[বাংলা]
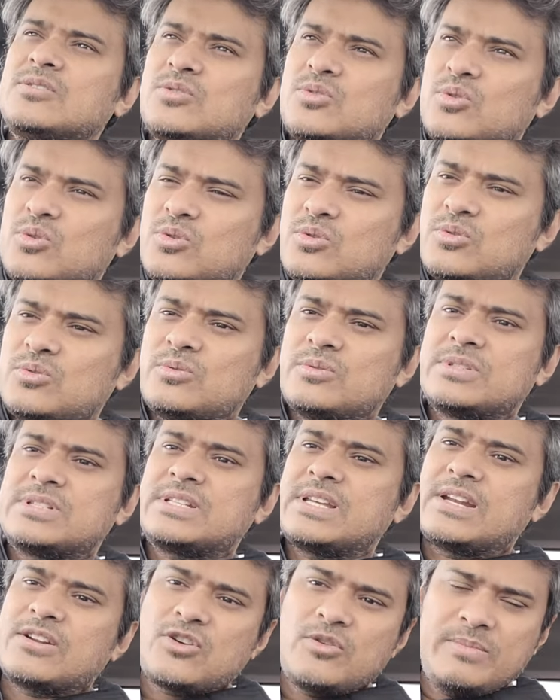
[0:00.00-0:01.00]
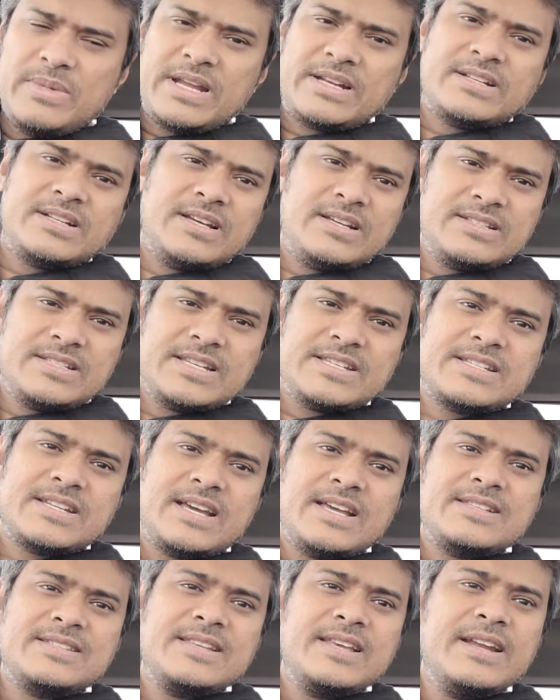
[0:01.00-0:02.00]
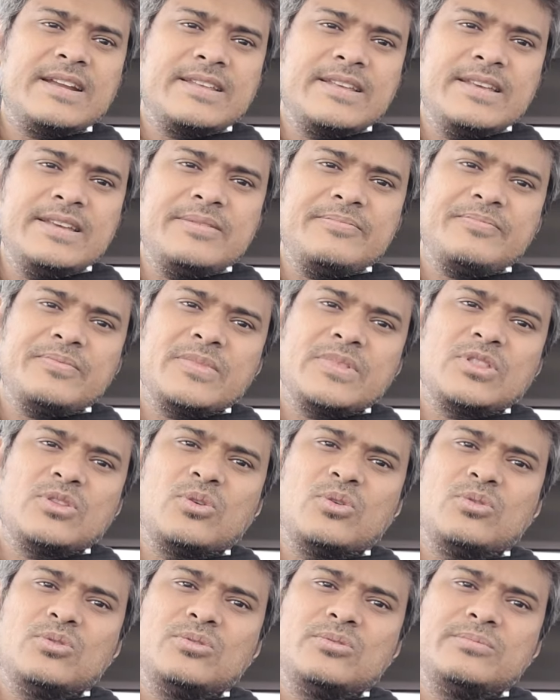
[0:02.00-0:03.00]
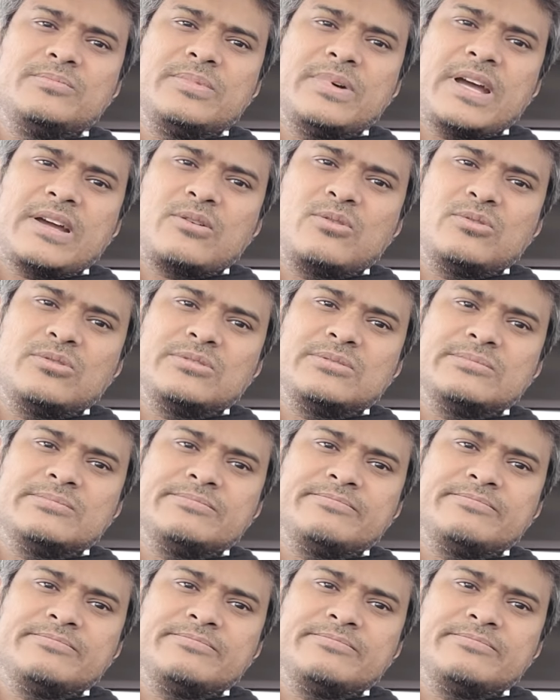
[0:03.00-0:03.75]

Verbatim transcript: তো সেরকমই একটা চেষ্টা আছে আর কি তো এখন